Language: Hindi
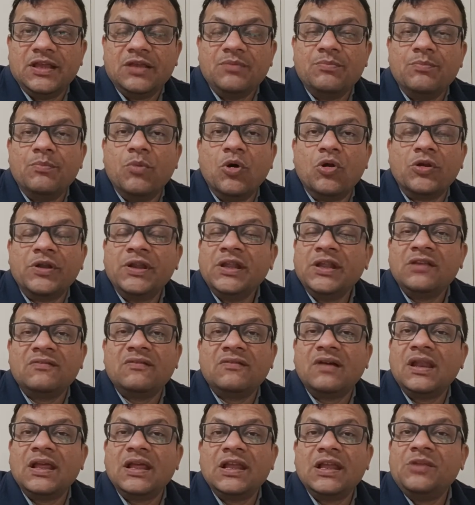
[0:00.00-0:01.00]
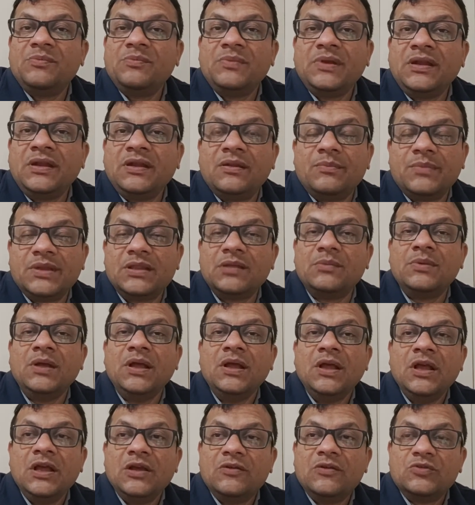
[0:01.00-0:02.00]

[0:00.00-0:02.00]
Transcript: एक बॉन्डिंग वाला एलिमेंट मतलब